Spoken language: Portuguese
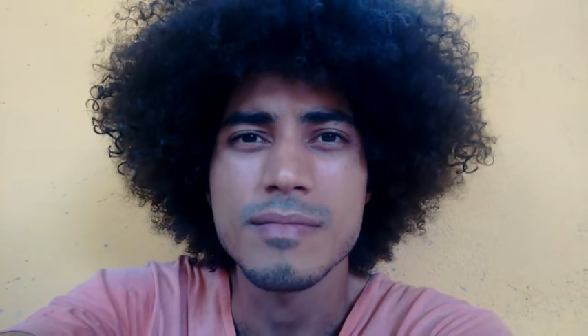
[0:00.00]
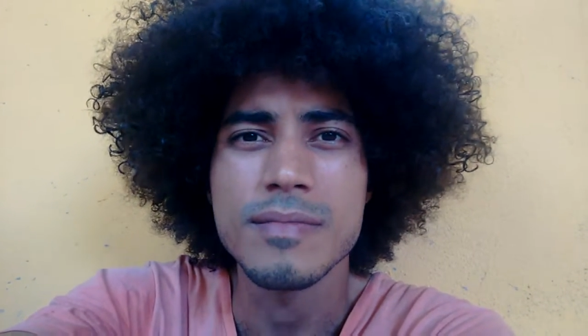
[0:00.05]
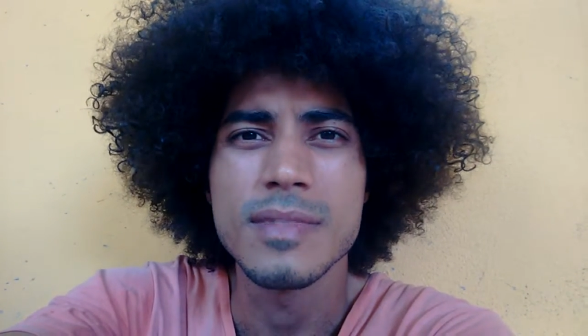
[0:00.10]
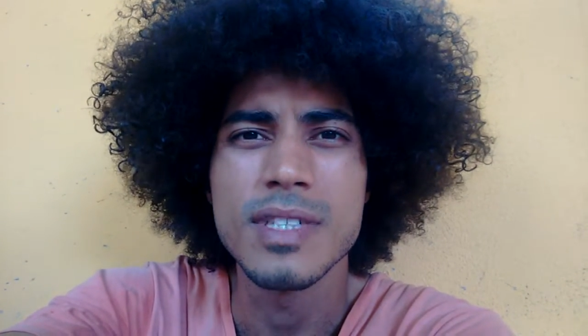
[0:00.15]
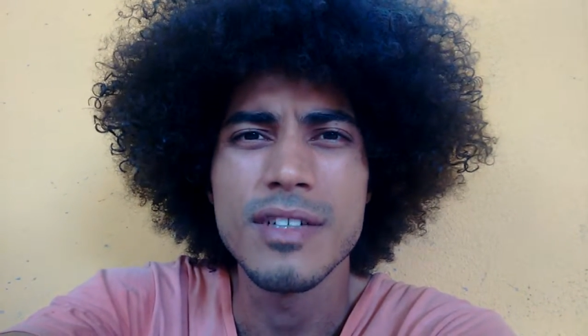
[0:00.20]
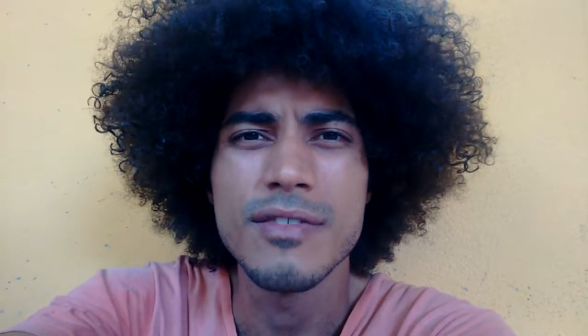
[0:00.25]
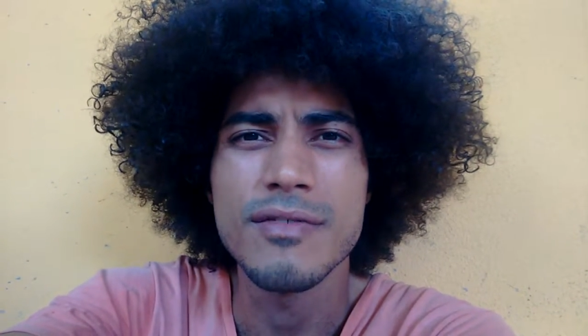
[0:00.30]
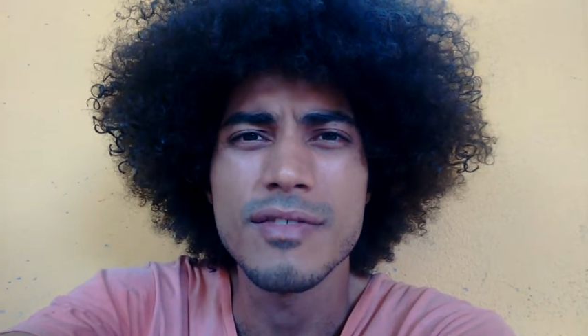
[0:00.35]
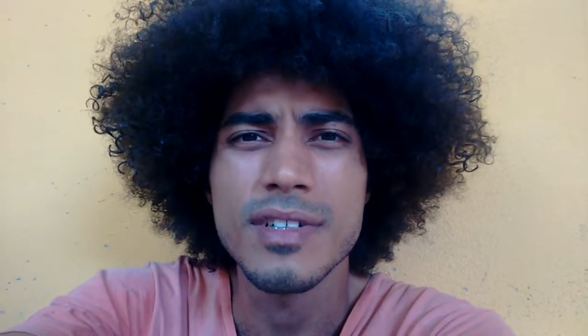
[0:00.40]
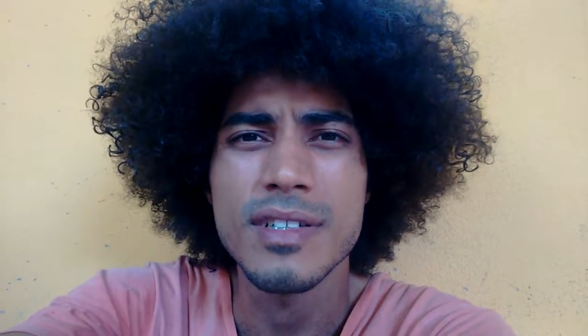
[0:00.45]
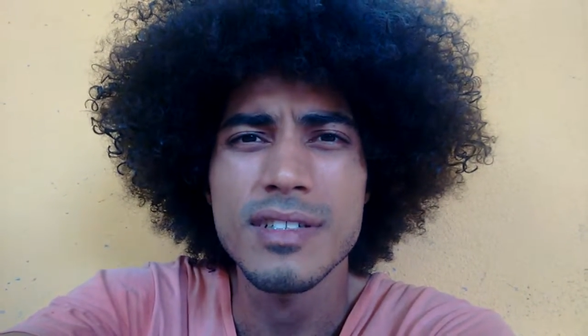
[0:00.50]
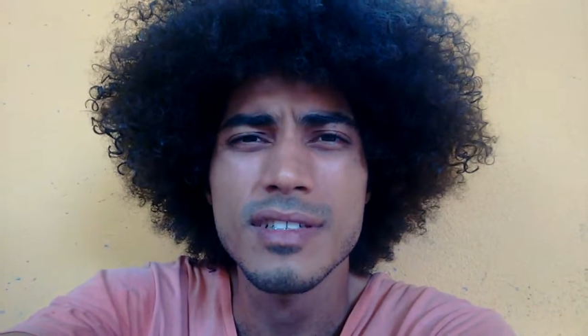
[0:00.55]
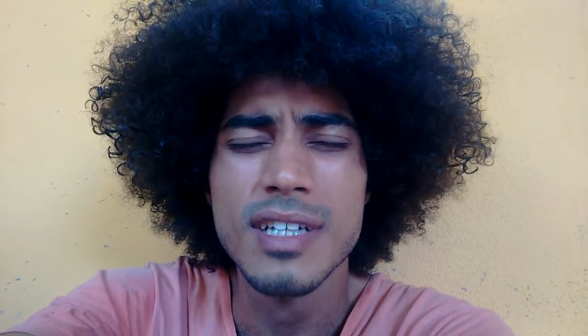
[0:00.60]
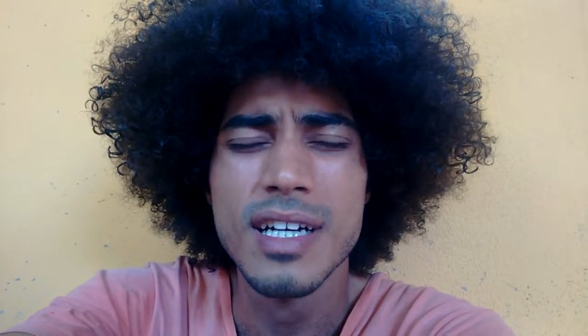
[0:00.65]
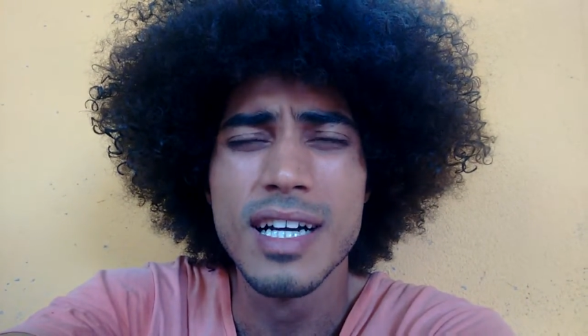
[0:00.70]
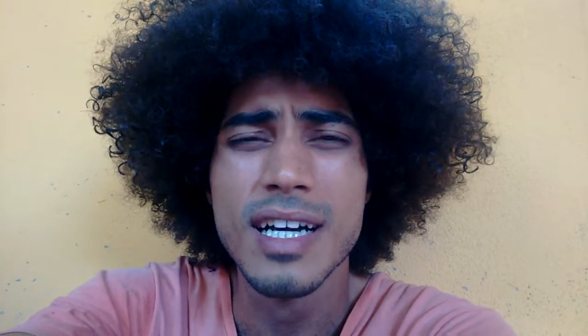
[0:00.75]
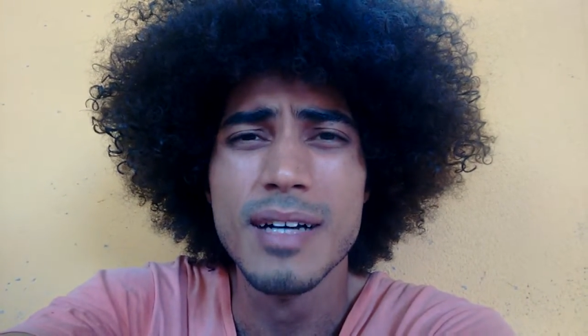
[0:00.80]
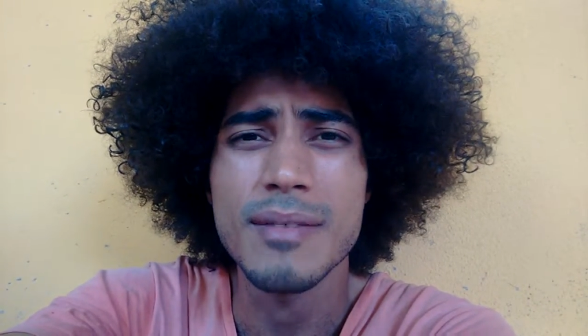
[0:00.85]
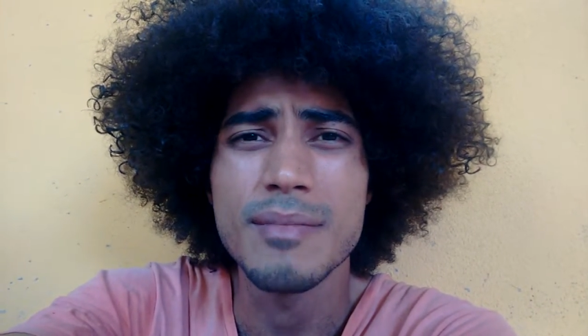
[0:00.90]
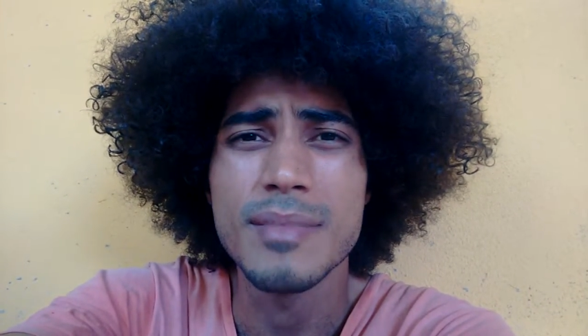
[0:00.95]
Levante a
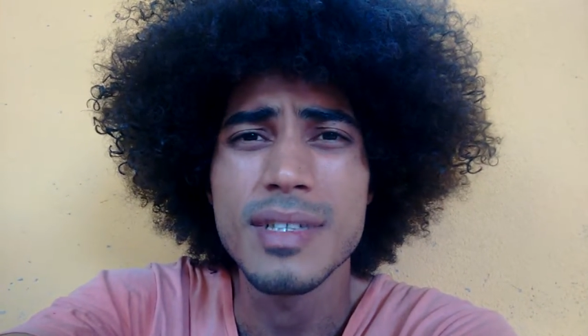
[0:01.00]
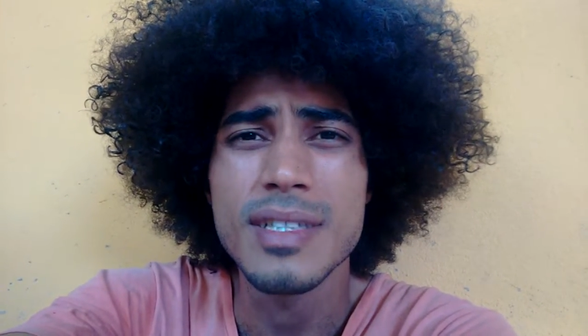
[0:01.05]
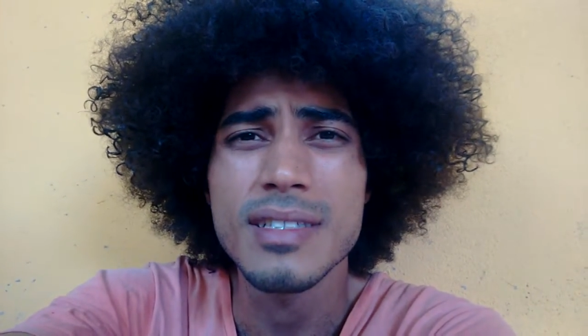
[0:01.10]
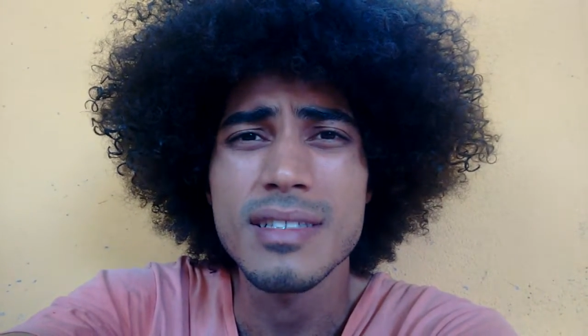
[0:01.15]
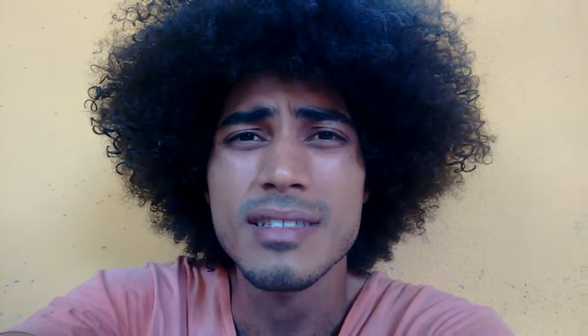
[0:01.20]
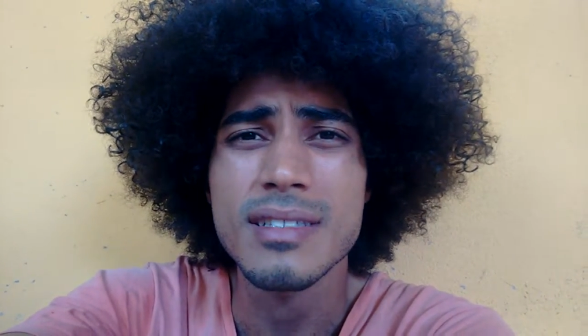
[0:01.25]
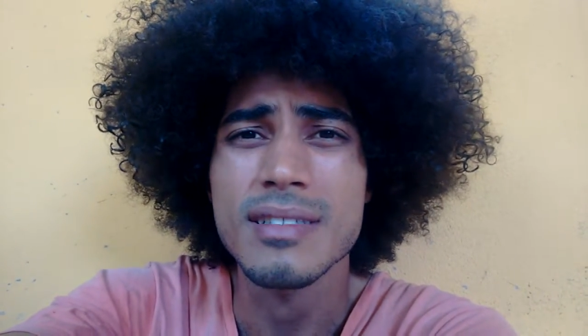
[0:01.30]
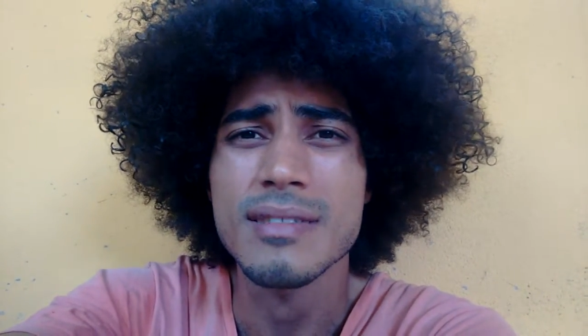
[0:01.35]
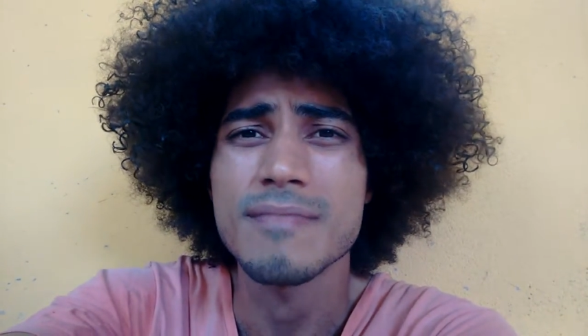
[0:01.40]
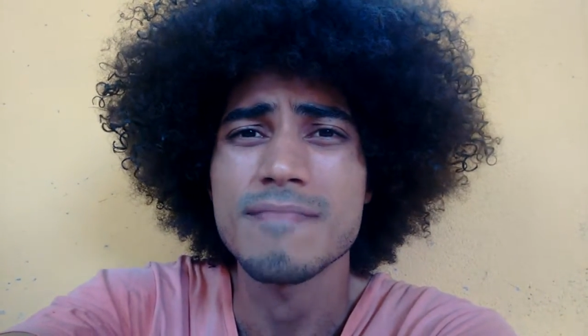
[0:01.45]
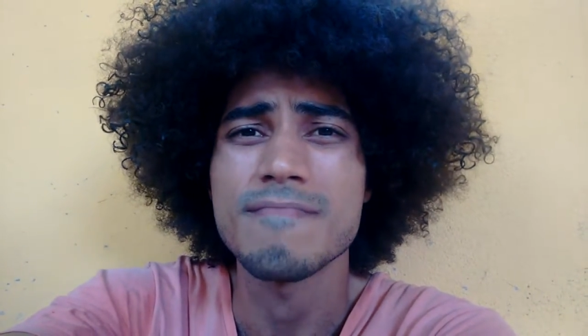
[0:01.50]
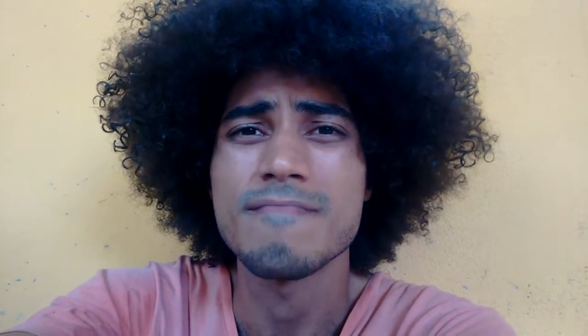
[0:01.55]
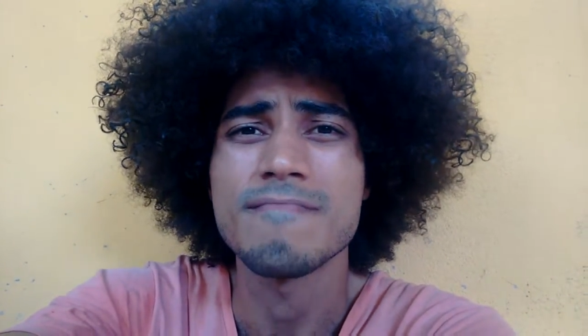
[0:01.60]
cabeça